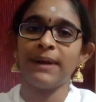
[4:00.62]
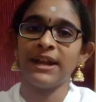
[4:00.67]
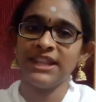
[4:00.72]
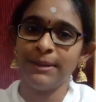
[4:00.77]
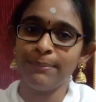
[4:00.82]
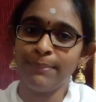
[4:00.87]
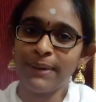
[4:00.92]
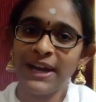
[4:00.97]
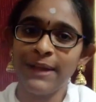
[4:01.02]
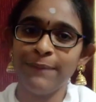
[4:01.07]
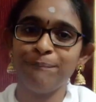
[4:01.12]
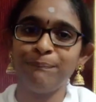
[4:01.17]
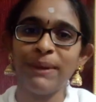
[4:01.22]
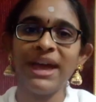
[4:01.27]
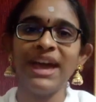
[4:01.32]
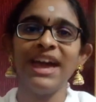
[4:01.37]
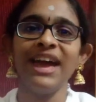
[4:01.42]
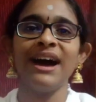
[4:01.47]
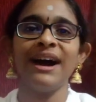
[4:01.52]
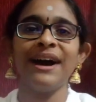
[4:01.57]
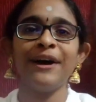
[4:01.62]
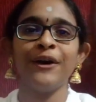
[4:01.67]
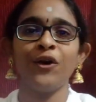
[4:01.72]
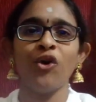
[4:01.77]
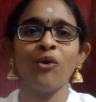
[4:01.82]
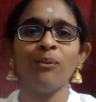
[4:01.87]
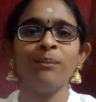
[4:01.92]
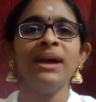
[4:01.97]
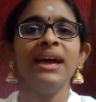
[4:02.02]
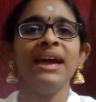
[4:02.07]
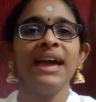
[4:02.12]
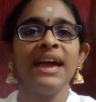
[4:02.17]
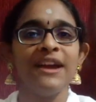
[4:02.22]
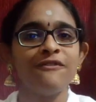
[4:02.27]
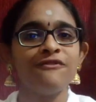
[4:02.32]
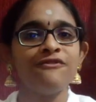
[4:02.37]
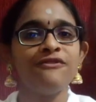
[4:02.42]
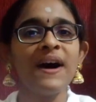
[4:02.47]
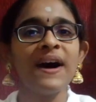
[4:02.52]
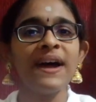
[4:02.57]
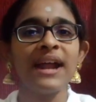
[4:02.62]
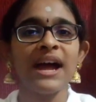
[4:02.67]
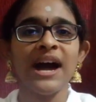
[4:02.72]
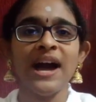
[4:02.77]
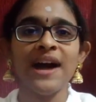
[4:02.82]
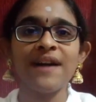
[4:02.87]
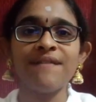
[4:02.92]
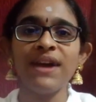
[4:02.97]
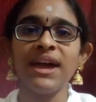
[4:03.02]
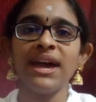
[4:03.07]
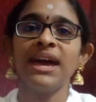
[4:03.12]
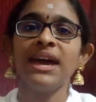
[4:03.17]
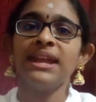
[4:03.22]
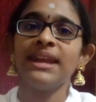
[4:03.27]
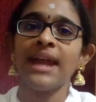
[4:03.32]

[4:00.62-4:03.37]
பிரதிபலிப்பே ஆகும் இவ்வாறாகவே